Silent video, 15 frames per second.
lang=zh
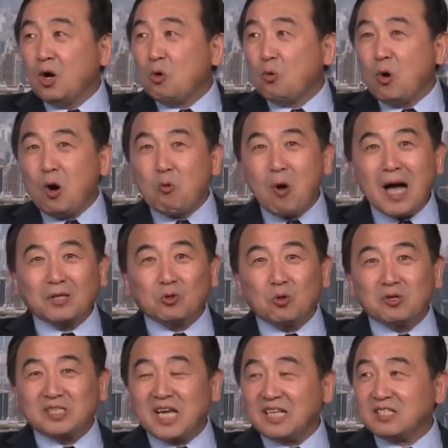我花多
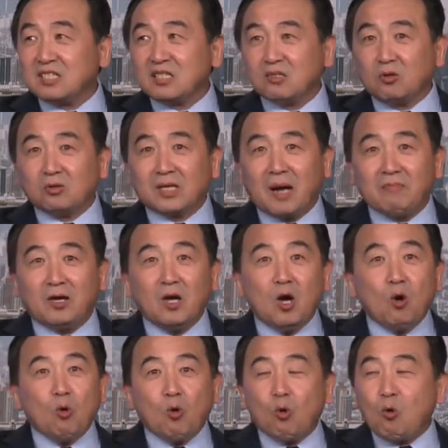少钱伺候他们？
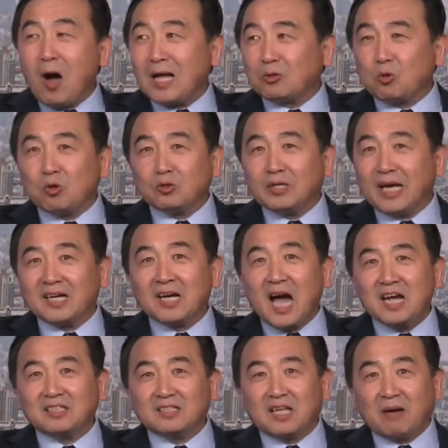我花多少钱
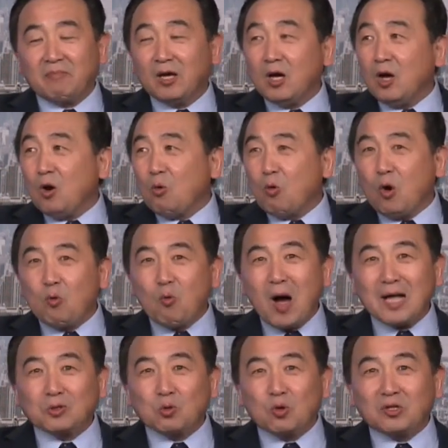看着他们？我
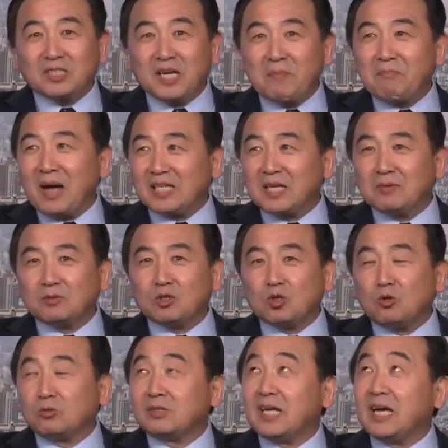花多少钱把他们
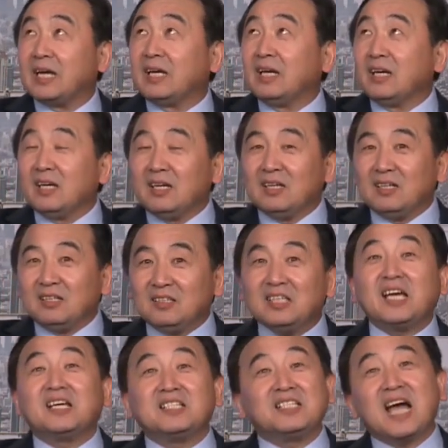宠在
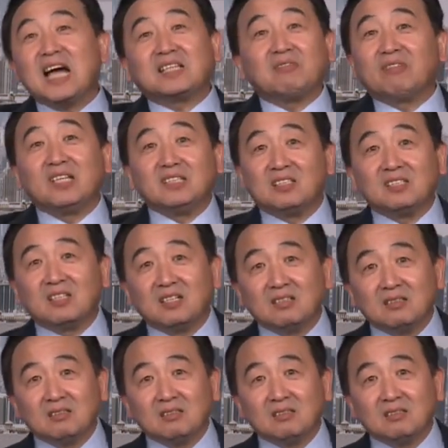殿下的位置上？